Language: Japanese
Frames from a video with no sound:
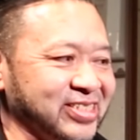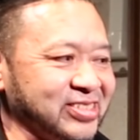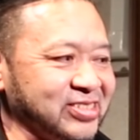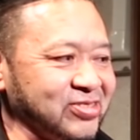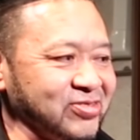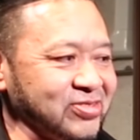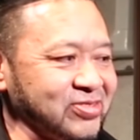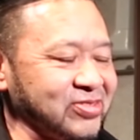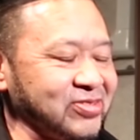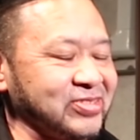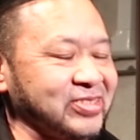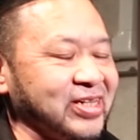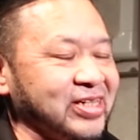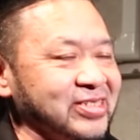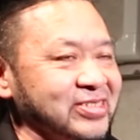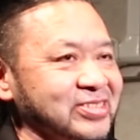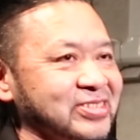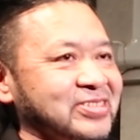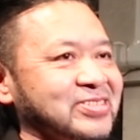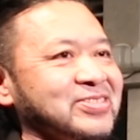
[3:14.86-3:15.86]
ちょっと
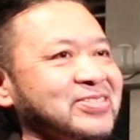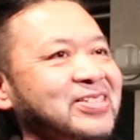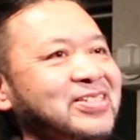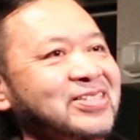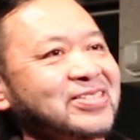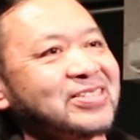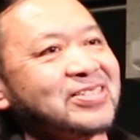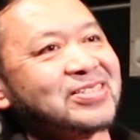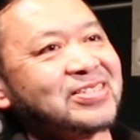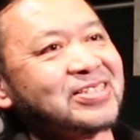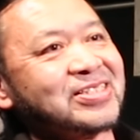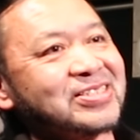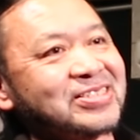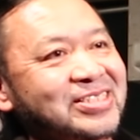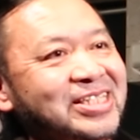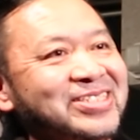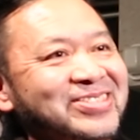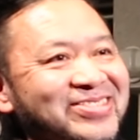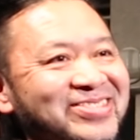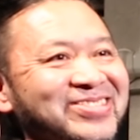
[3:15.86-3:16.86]
ダンスがなっ
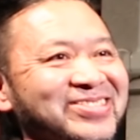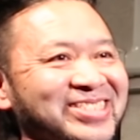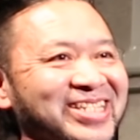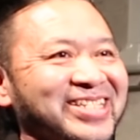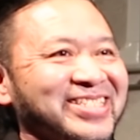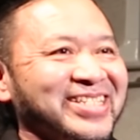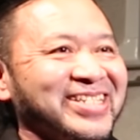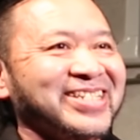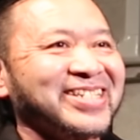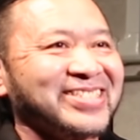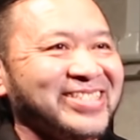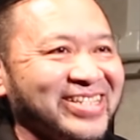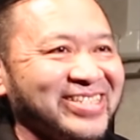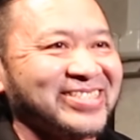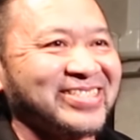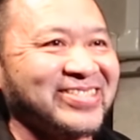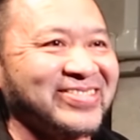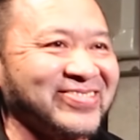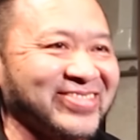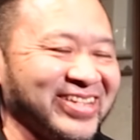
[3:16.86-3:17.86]
ていう残念か
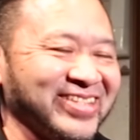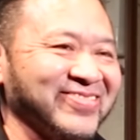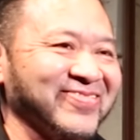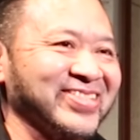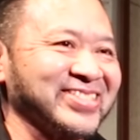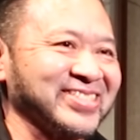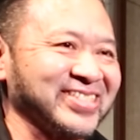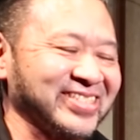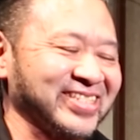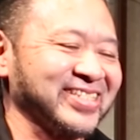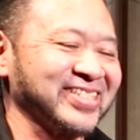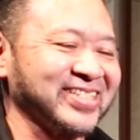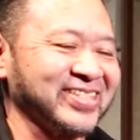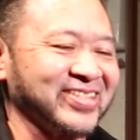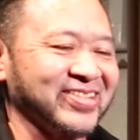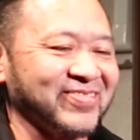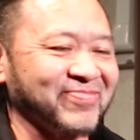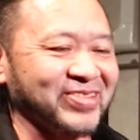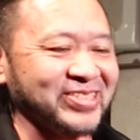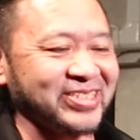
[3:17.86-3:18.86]
なっていうのがありましたね、
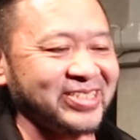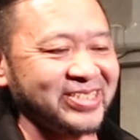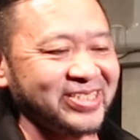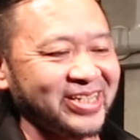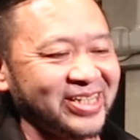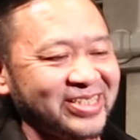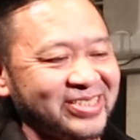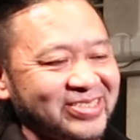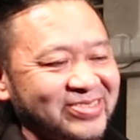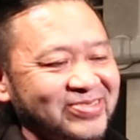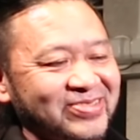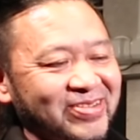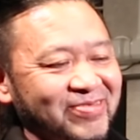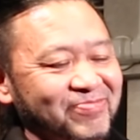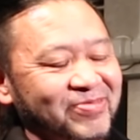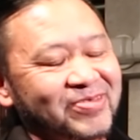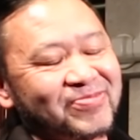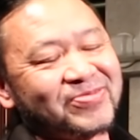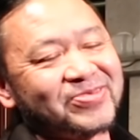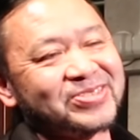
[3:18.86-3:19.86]
まあ、TI っていう
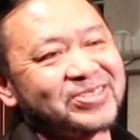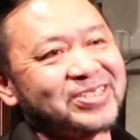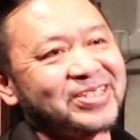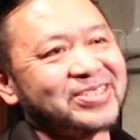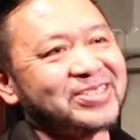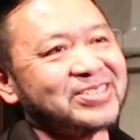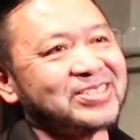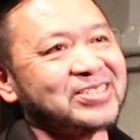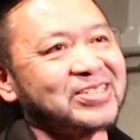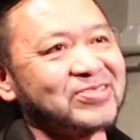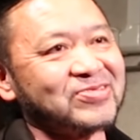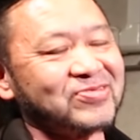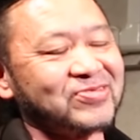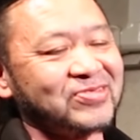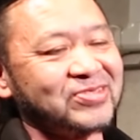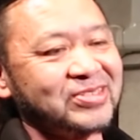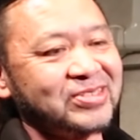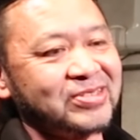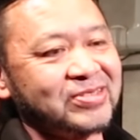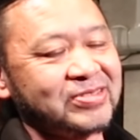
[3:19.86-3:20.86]
ラッパーも言ってたんですけ
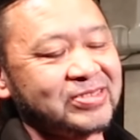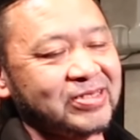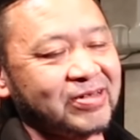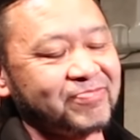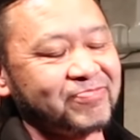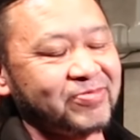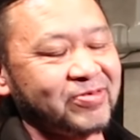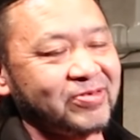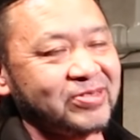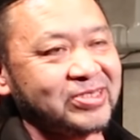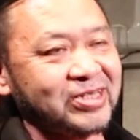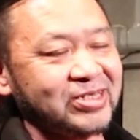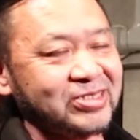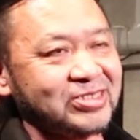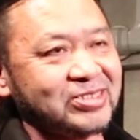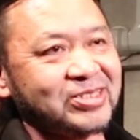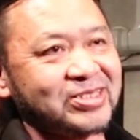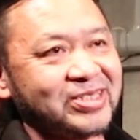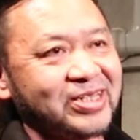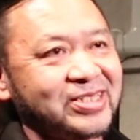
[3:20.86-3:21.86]
どラッパーは
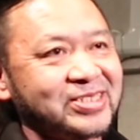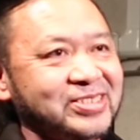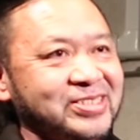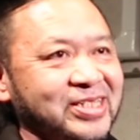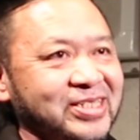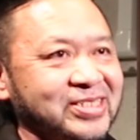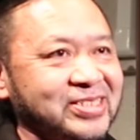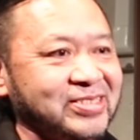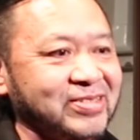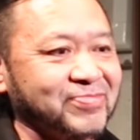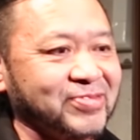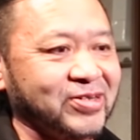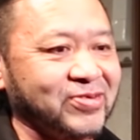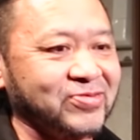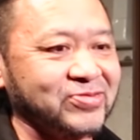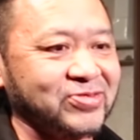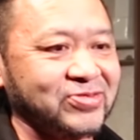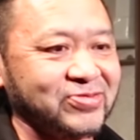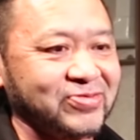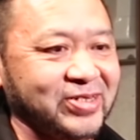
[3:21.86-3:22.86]
ダンスが大事だってまあ
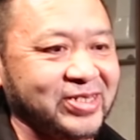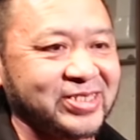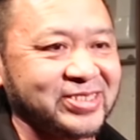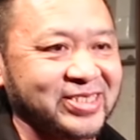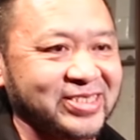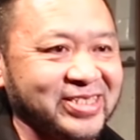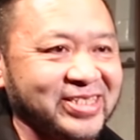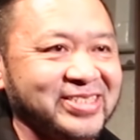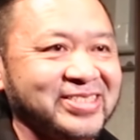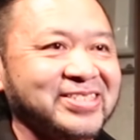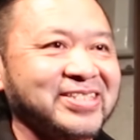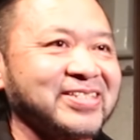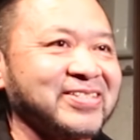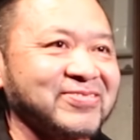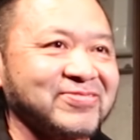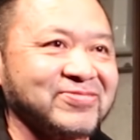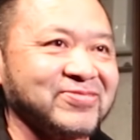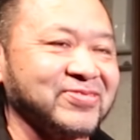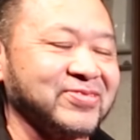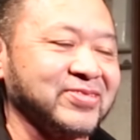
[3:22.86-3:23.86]
踊るわけじゃないんだ
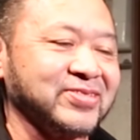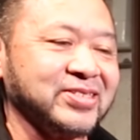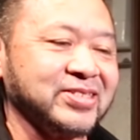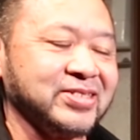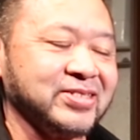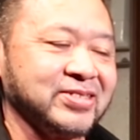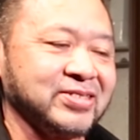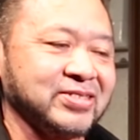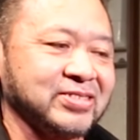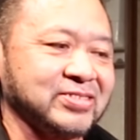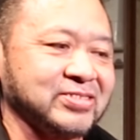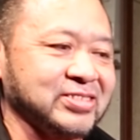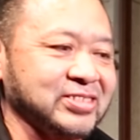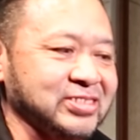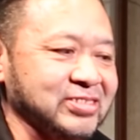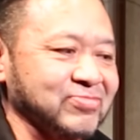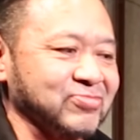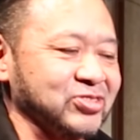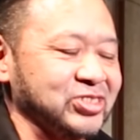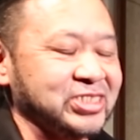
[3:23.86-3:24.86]
けど
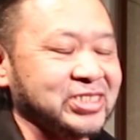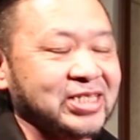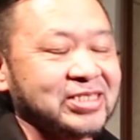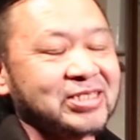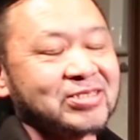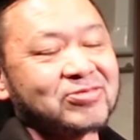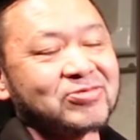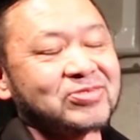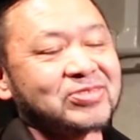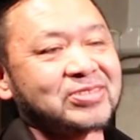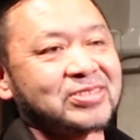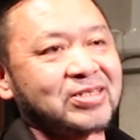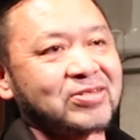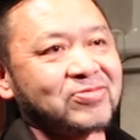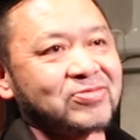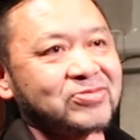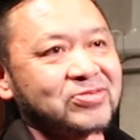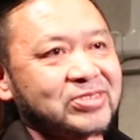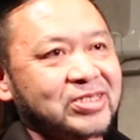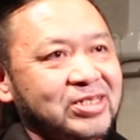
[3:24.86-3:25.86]
リズム下でとって
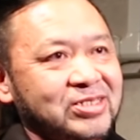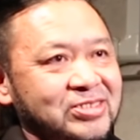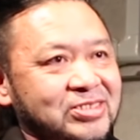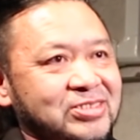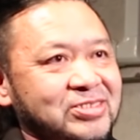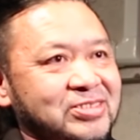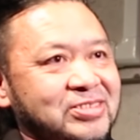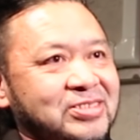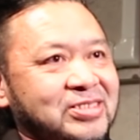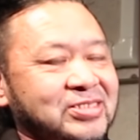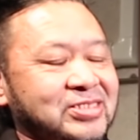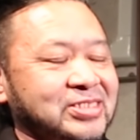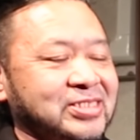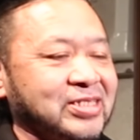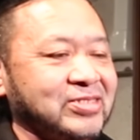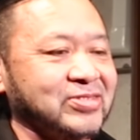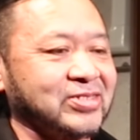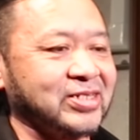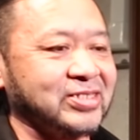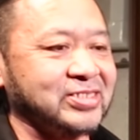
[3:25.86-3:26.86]
このダンスってし
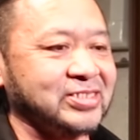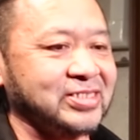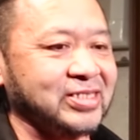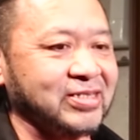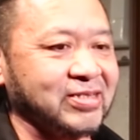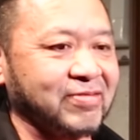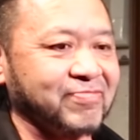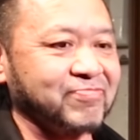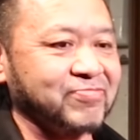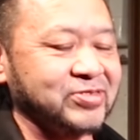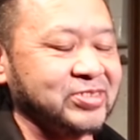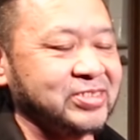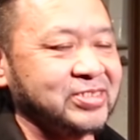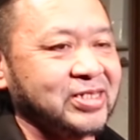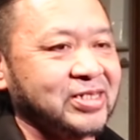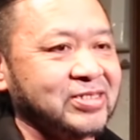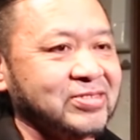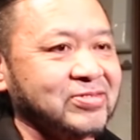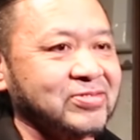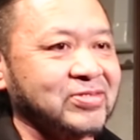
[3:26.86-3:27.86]
てる感じでラップし
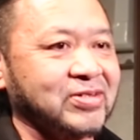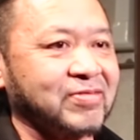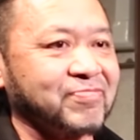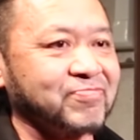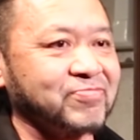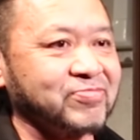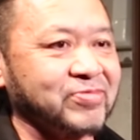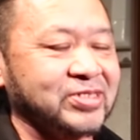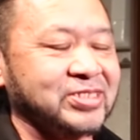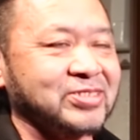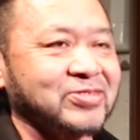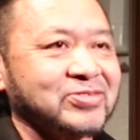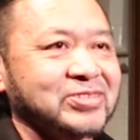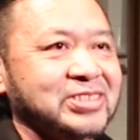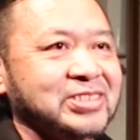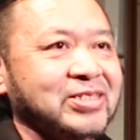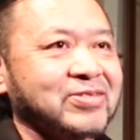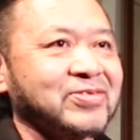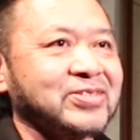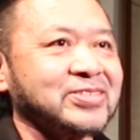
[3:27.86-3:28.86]
ないとラップは人に
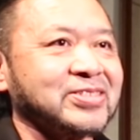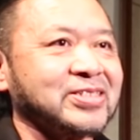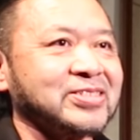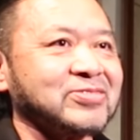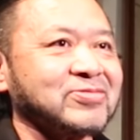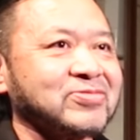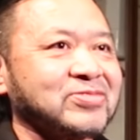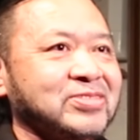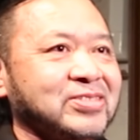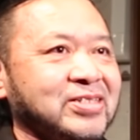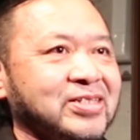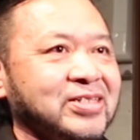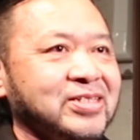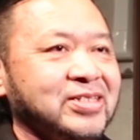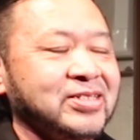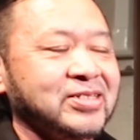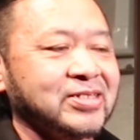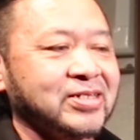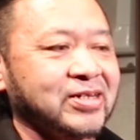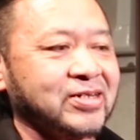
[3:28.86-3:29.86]
伝わらないぞって
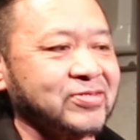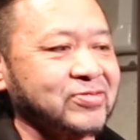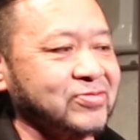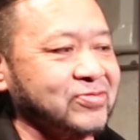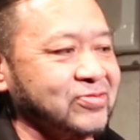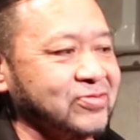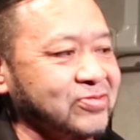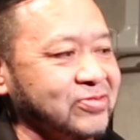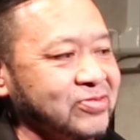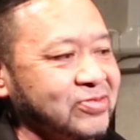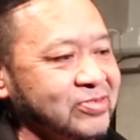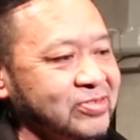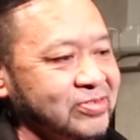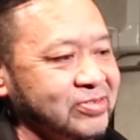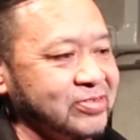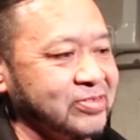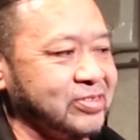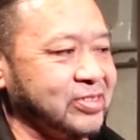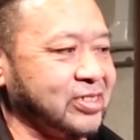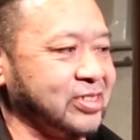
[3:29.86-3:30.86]
あのー
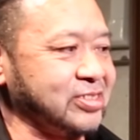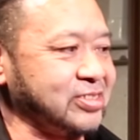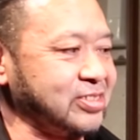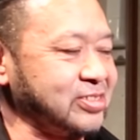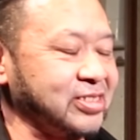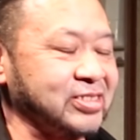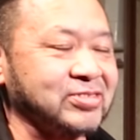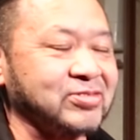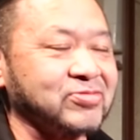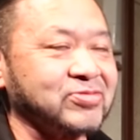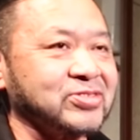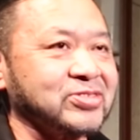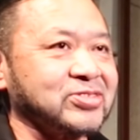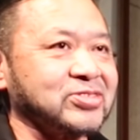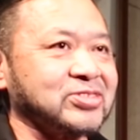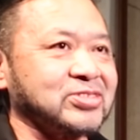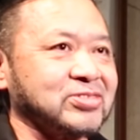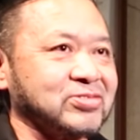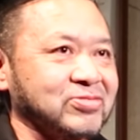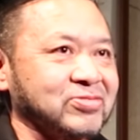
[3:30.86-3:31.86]
あれですね
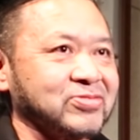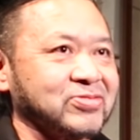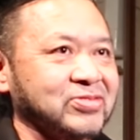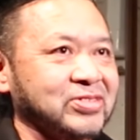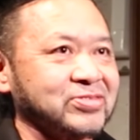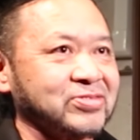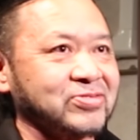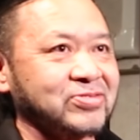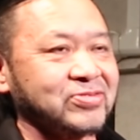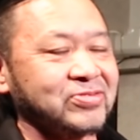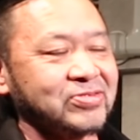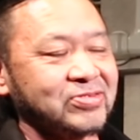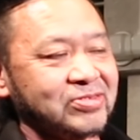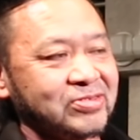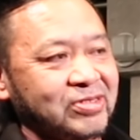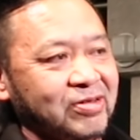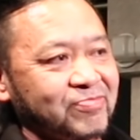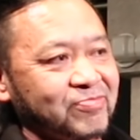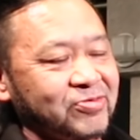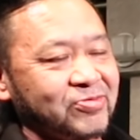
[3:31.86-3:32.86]
ネットフリックスのあの
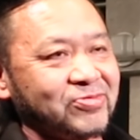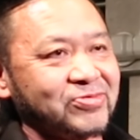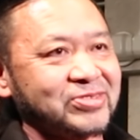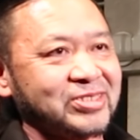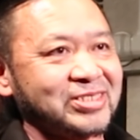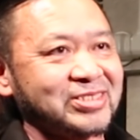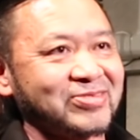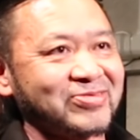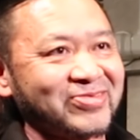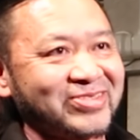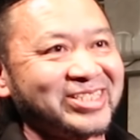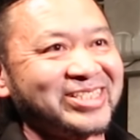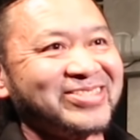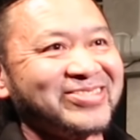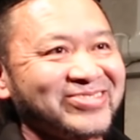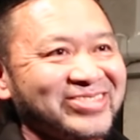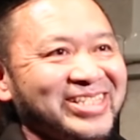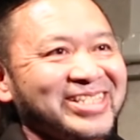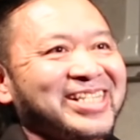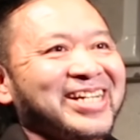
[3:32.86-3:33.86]
ラップコンテストの時に
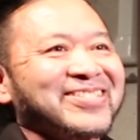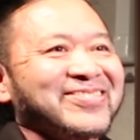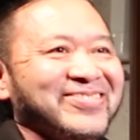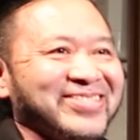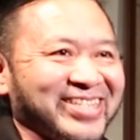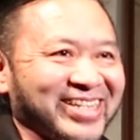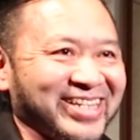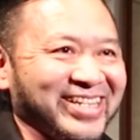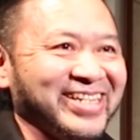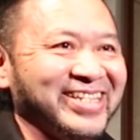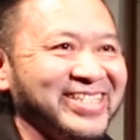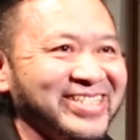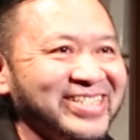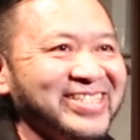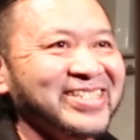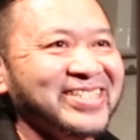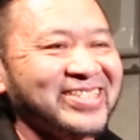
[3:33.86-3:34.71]
言ってたので